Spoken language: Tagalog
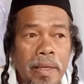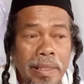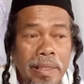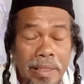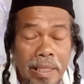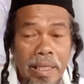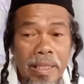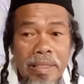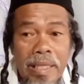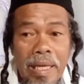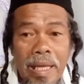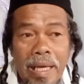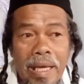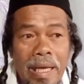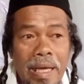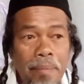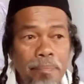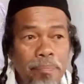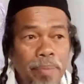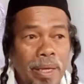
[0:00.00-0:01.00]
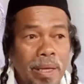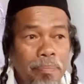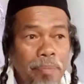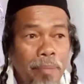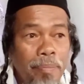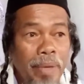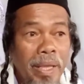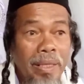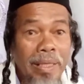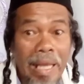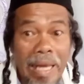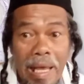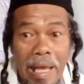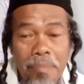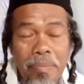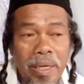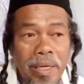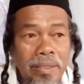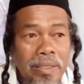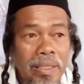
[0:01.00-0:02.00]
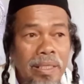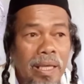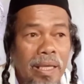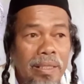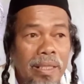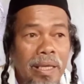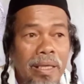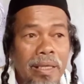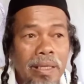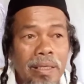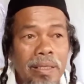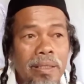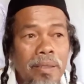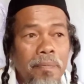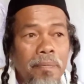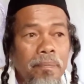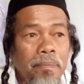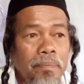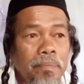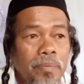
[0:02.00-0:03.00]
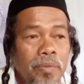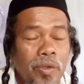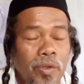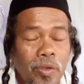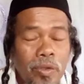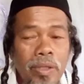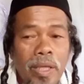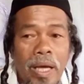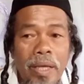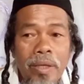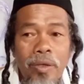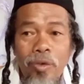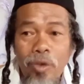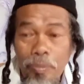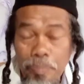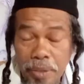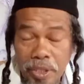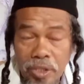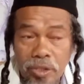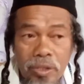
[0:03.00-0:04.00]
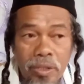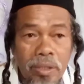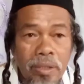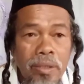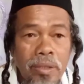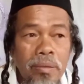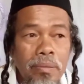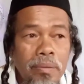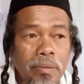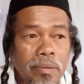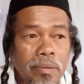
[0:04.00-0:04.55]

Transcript: Hindi na sila kakampi ng pamayan, kalaban na sila dahil una, yung opresyon